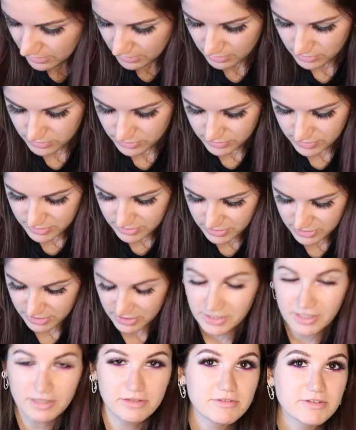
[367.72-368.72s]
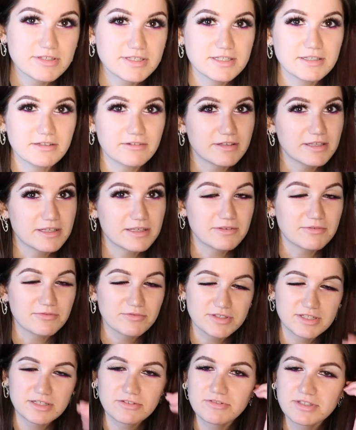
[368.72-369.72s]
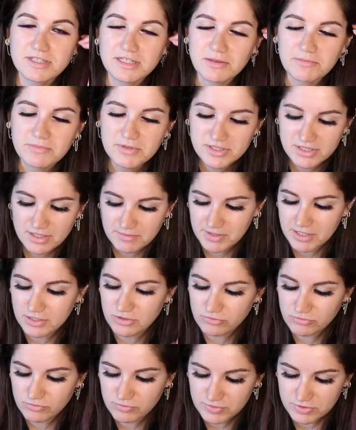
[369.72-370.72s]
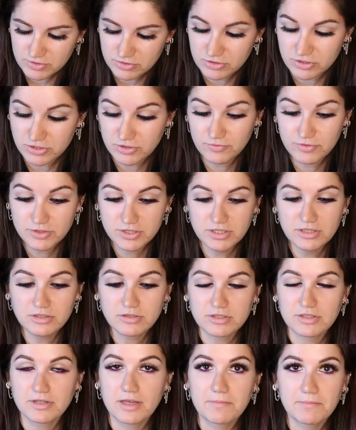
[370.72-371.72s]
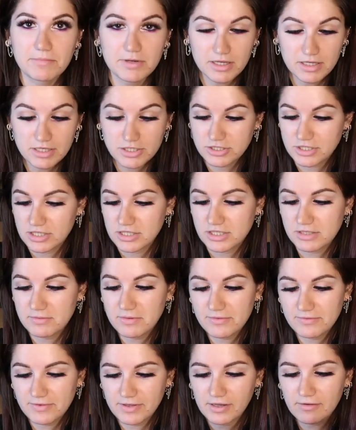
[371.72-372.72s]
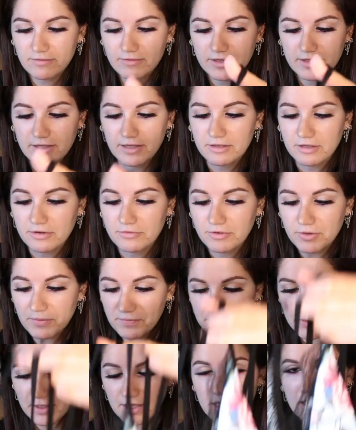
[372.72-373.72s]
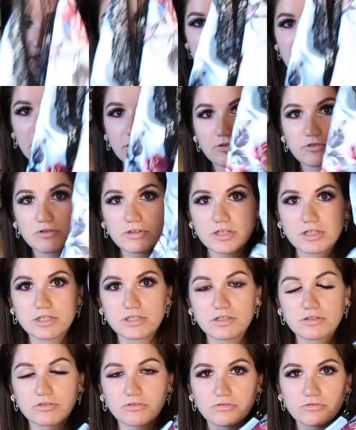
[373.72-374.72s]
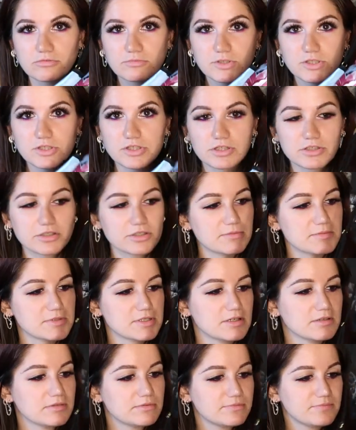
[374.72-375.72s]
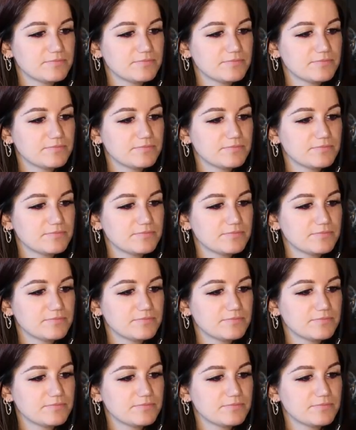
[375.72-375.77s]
Ensuite j'ai regardé aussi dans les, vous savez tout ce qui est pyjama et tout, parce que j'ai vu chez ils en avaient plein et j'avais jamais fait gaffe la dernière fois. Et du coup j'ai acheté une combi short comme ça.